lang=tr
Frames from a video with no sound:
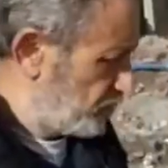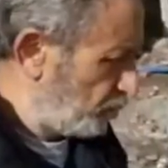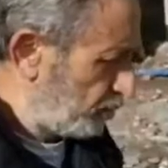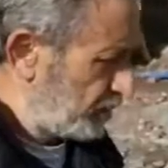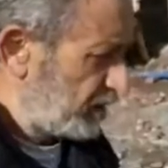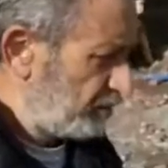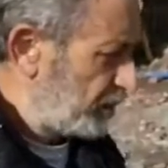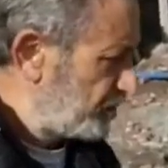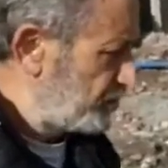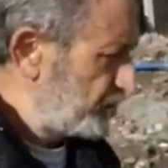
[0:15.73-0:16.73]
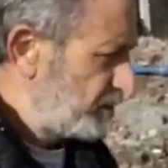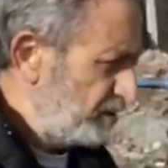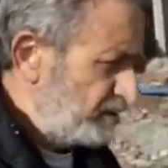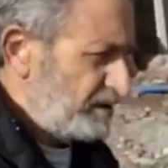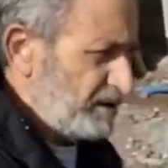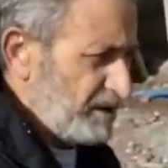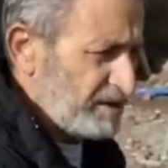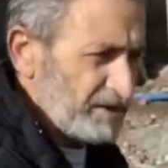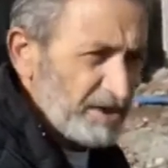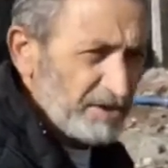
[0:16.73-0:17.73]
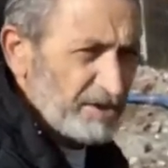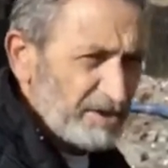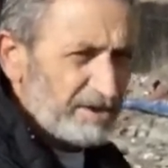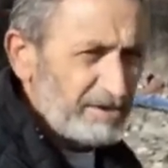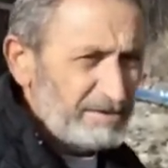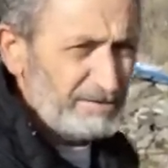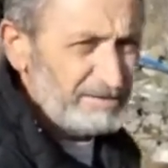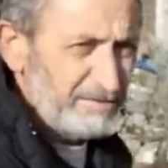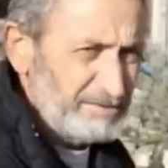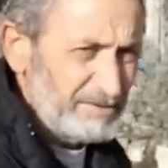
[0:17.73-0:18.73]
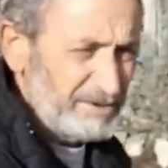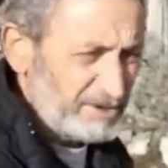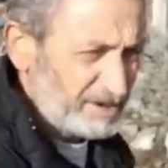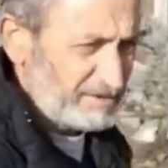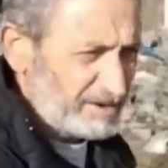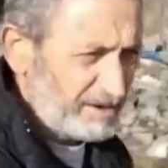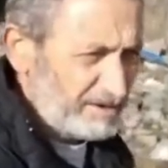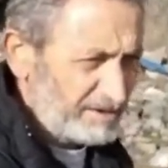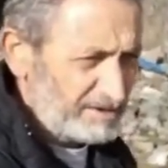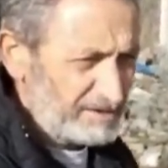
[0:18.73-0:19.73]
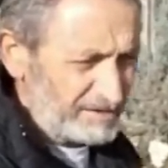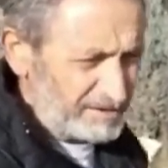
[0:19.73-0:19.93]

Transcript: soğuklar da başlamıştı. Neyse ki inşaata geldik ki e,